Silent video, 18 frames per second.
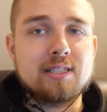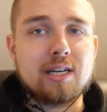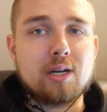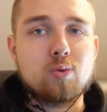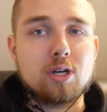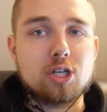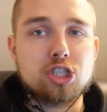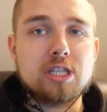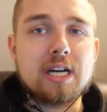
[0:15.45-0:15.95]

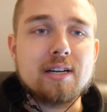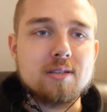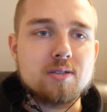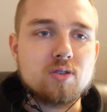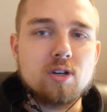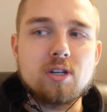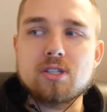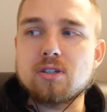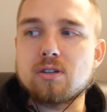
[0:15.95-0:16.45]
Januar starten
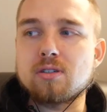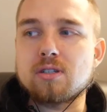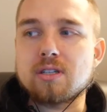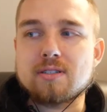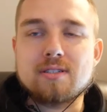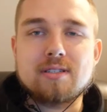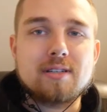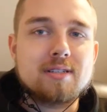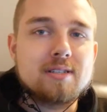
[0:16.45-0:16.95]
sollte und das
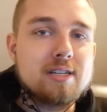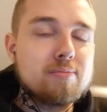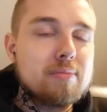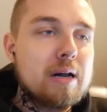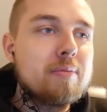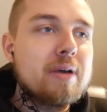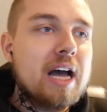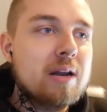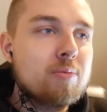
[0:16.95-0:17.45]
ist jetzt nicht
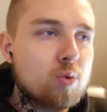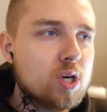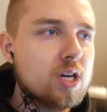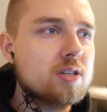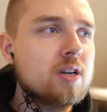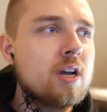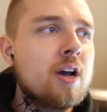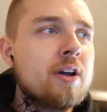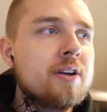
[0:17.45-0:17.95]
mal mehr ein Monat.